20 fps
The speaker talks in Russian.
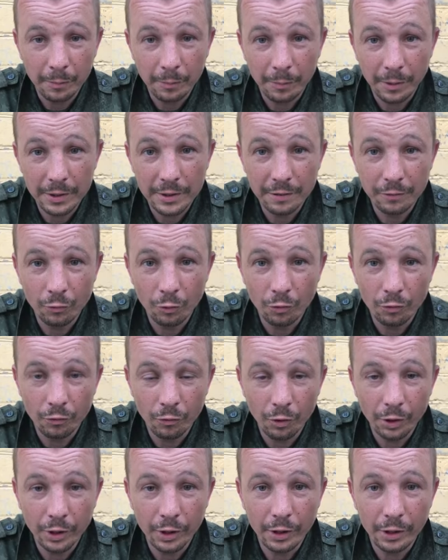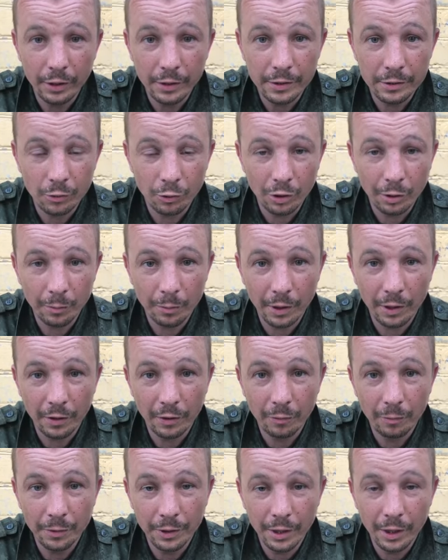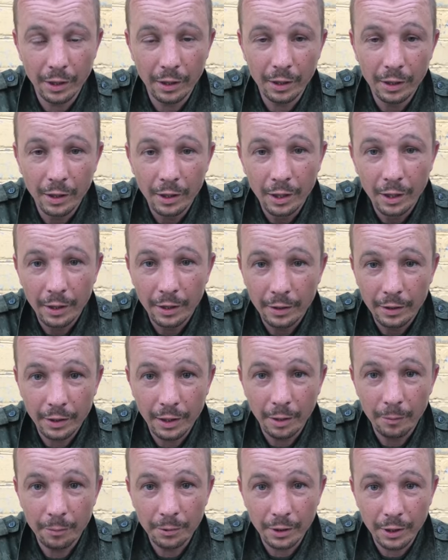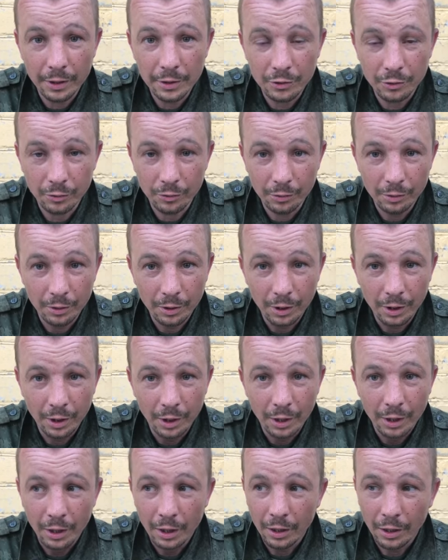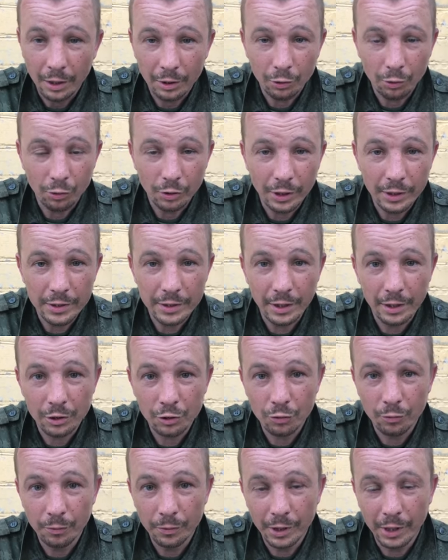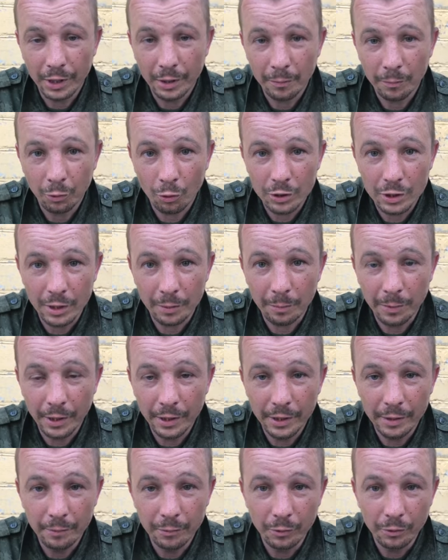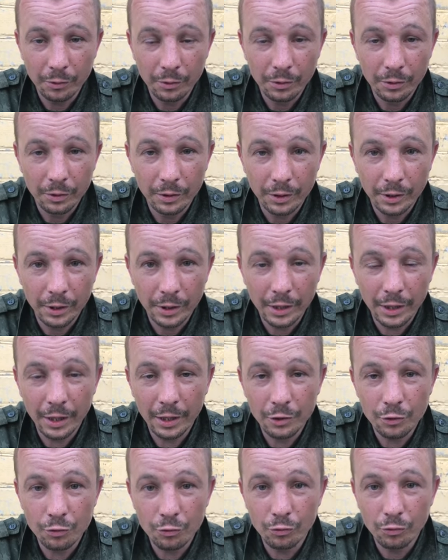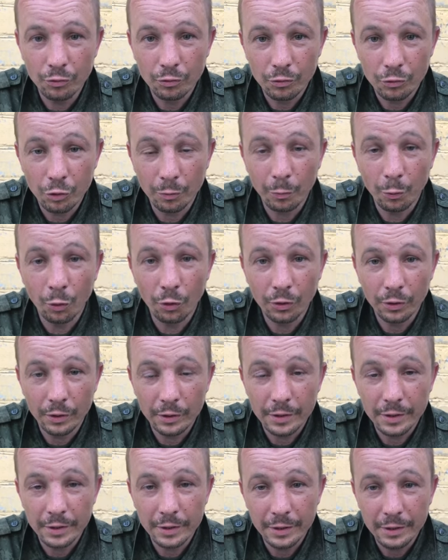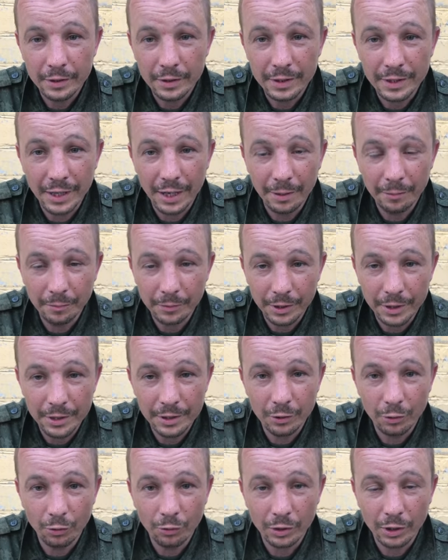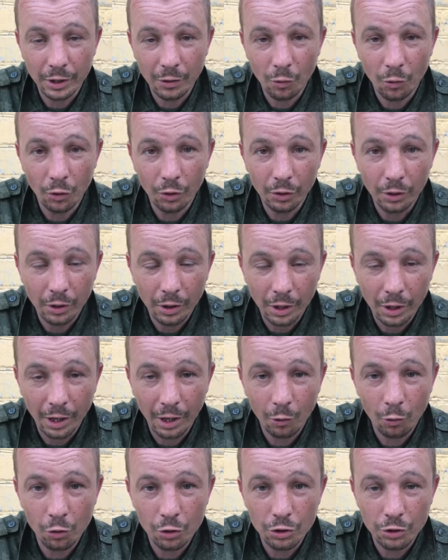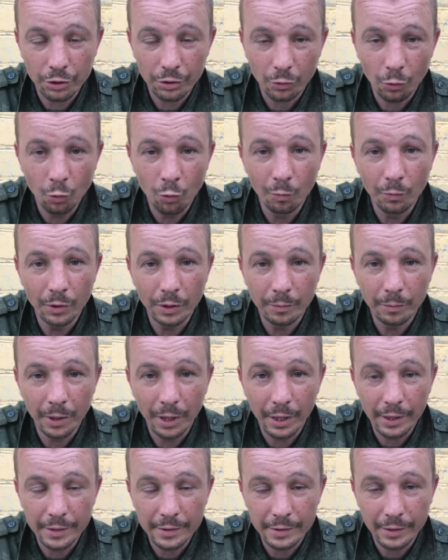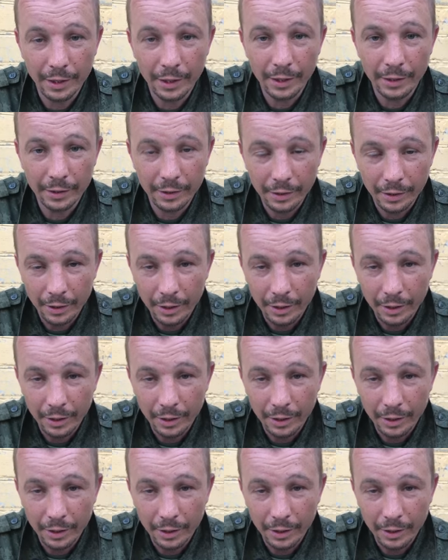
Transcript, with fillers: Позывной у него Киргиз. Он отправил меня на операцию, которую я знал, что я там просто погибну. я хочу, чтобы он сам, если он такой хороший, умный, знает,